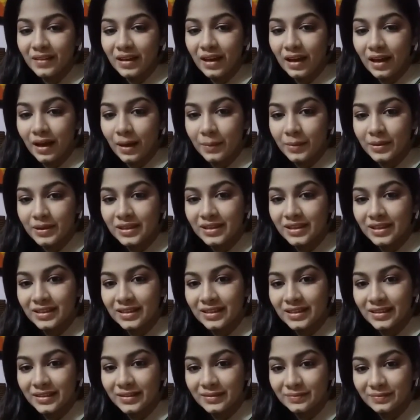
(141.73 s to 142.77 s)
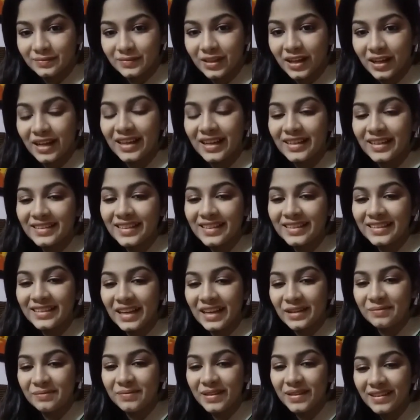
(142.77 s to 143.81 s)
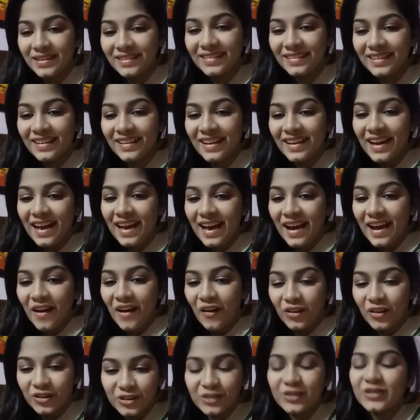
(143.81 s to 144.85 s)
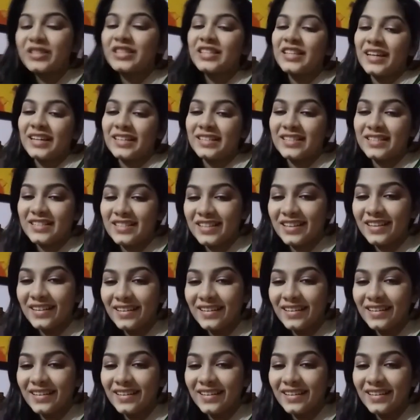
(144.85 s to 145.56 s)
আমাদের সাথে কানেক্টেড থাকবেন অতসী আসছে